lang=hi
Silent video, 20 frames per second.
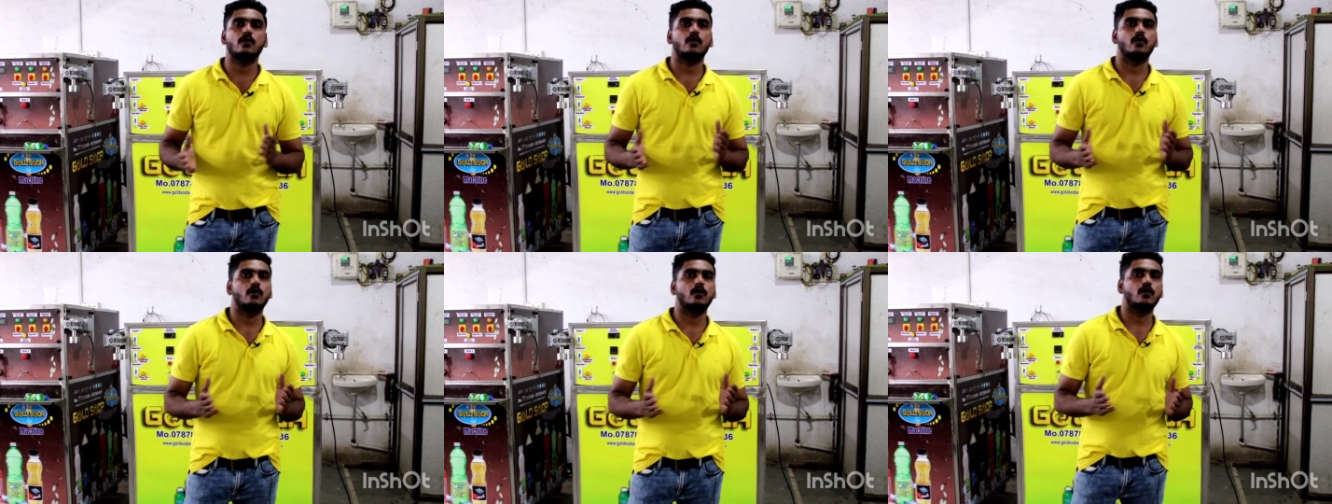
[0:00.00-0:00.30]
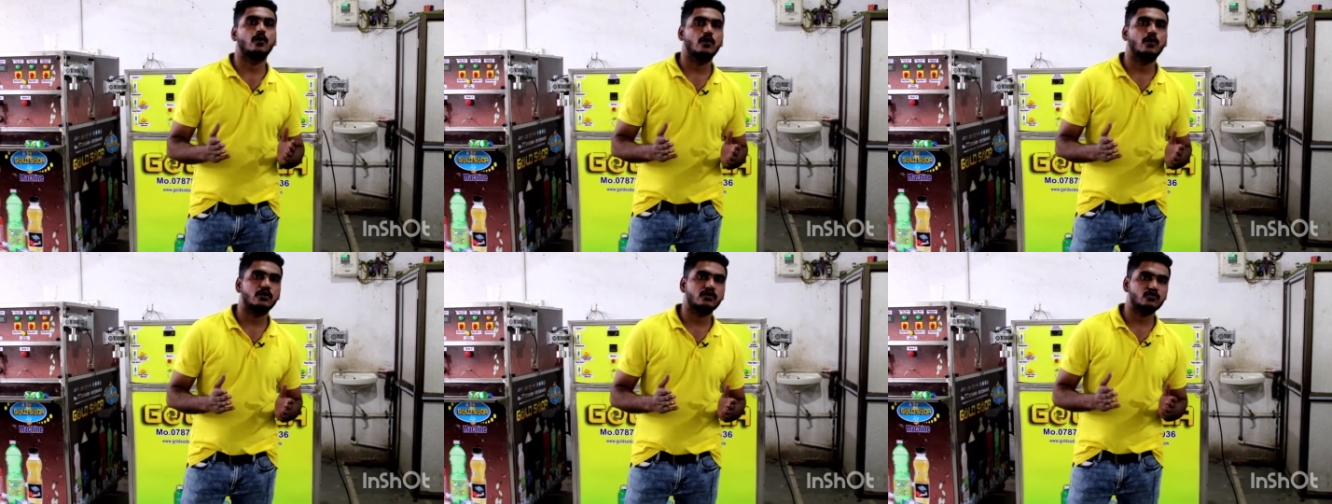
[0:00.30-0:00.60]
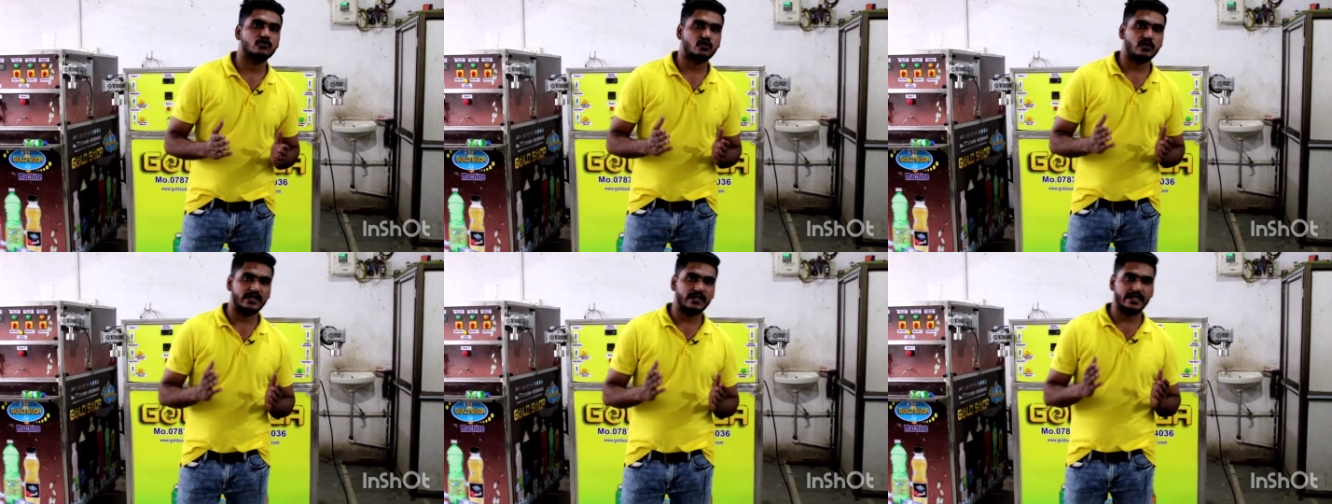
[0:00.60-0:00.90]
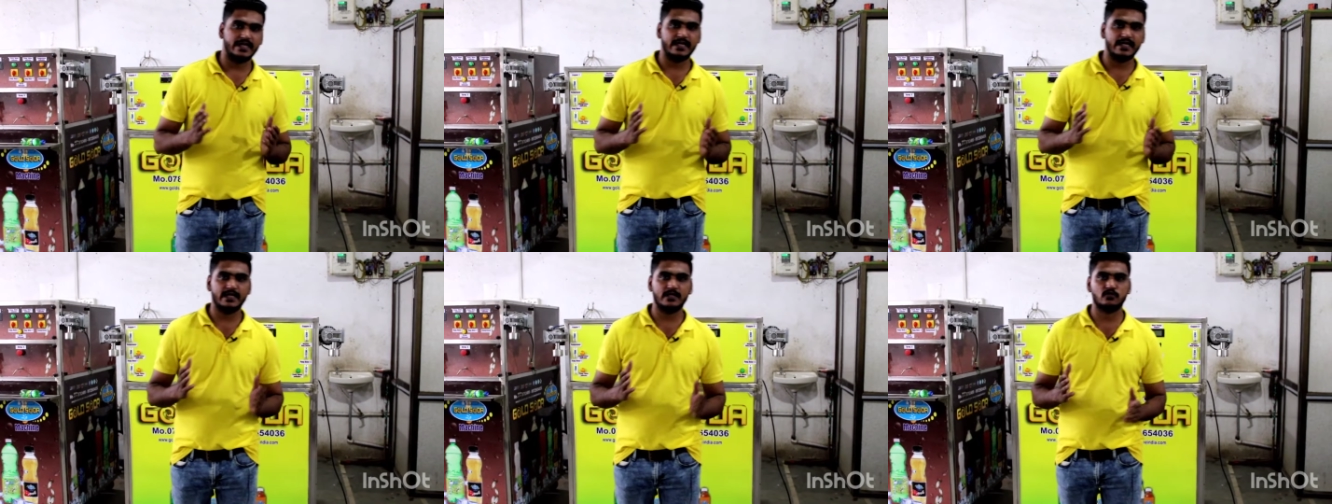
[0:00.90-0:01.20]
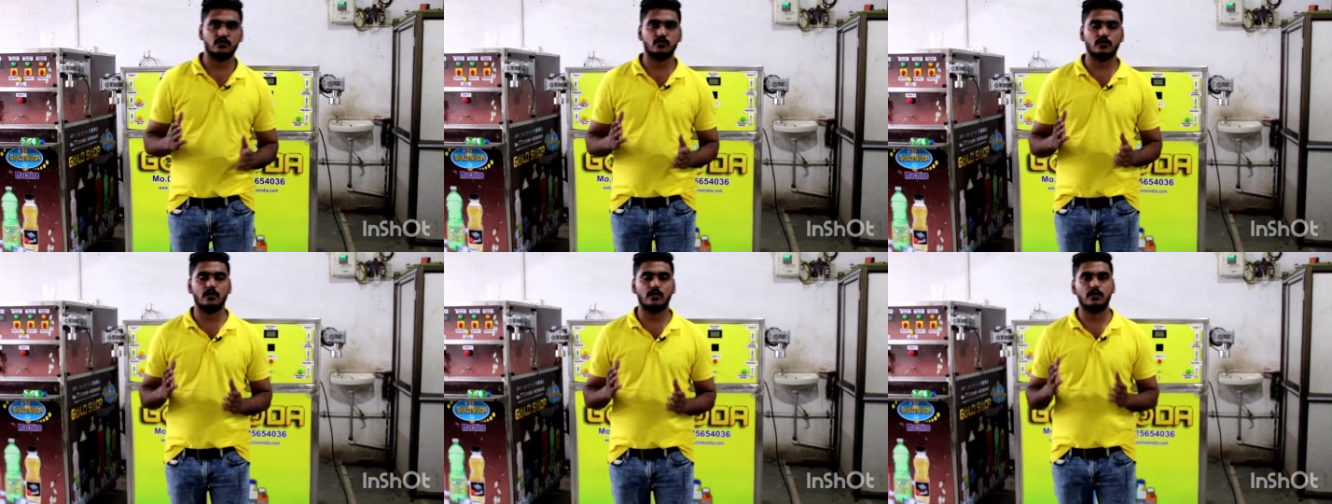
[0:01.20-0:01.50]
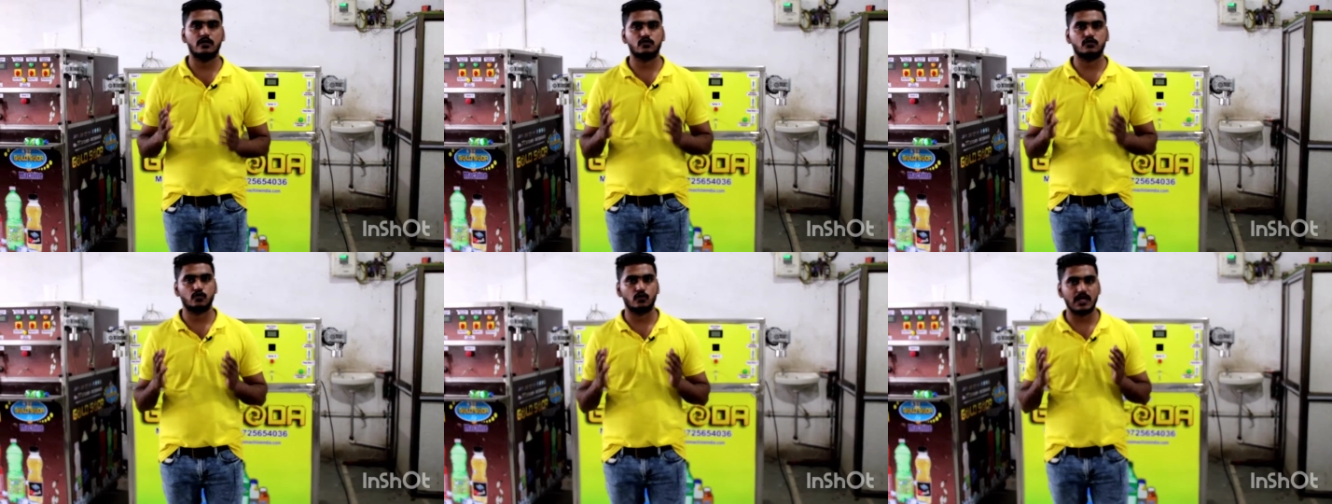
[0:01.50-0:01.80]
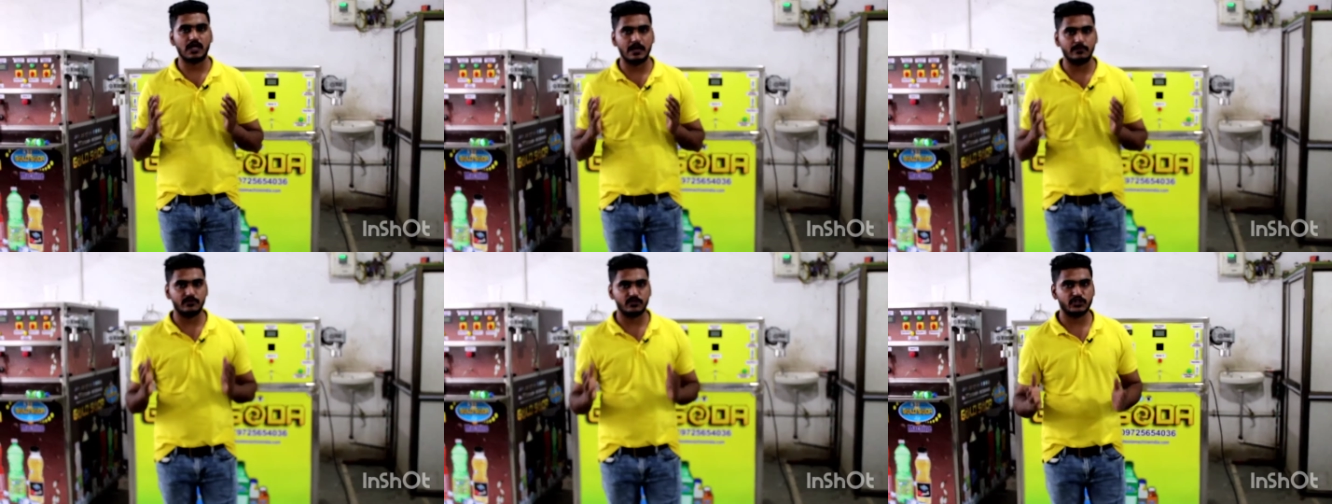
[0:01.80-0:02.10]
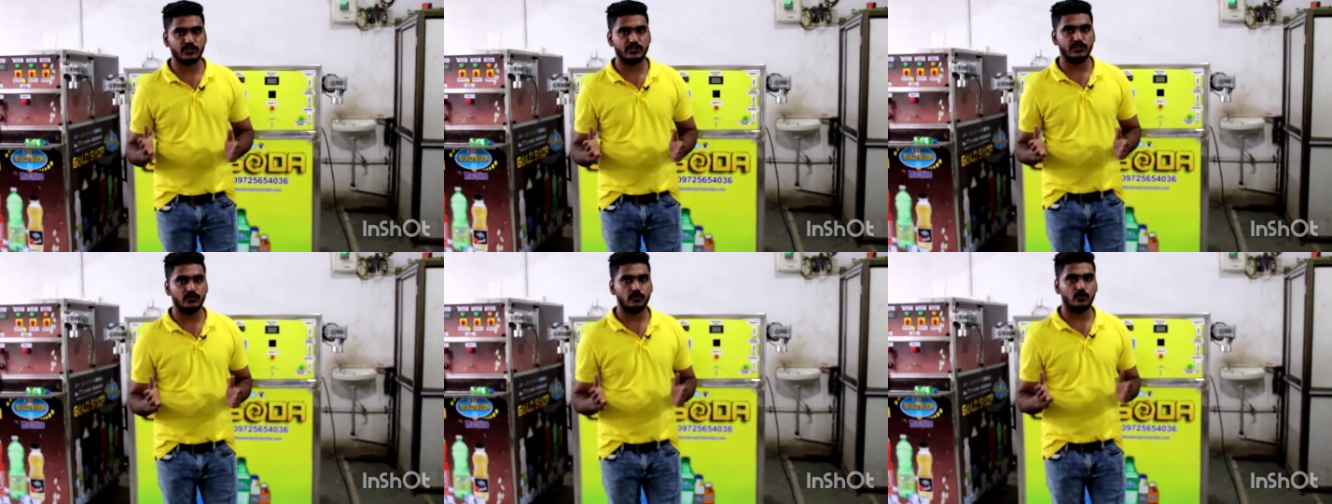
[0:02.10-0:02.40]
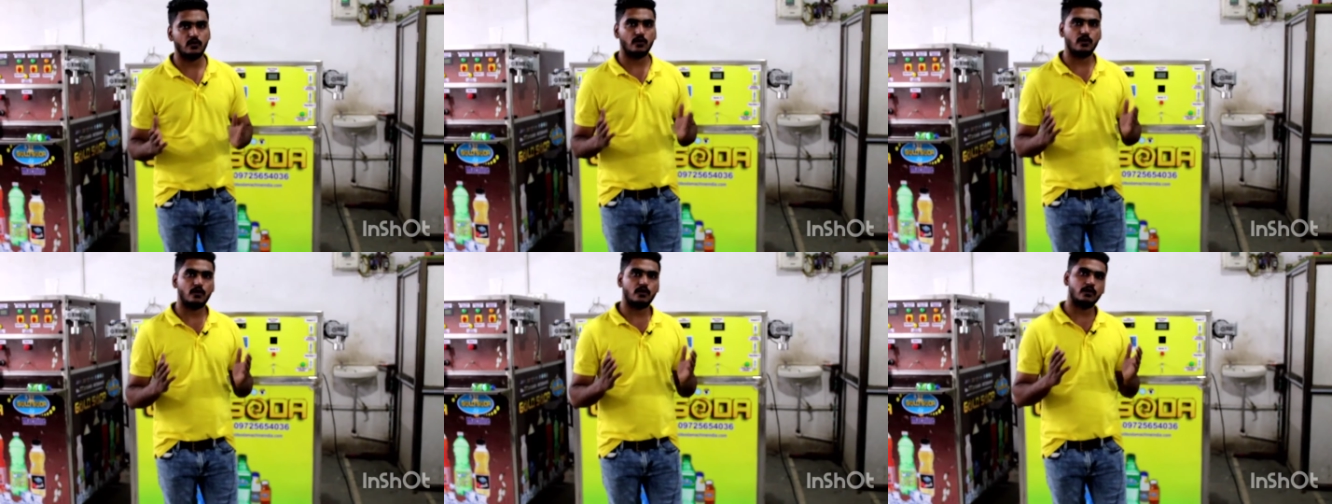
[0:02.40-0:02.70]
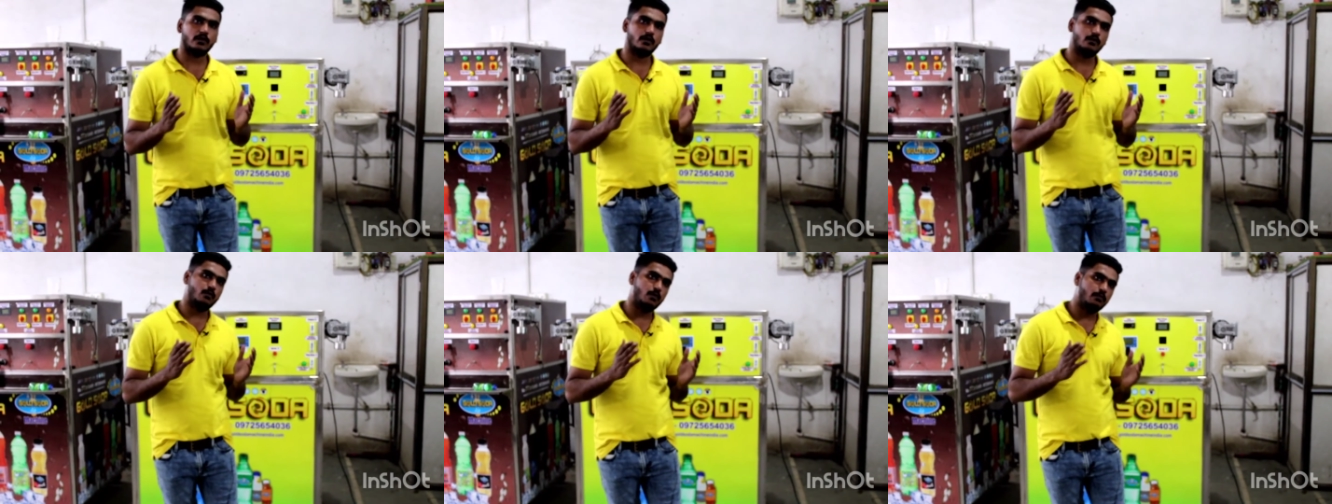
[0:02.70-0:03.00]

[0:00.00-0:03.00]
और जो है सोडा मशीन और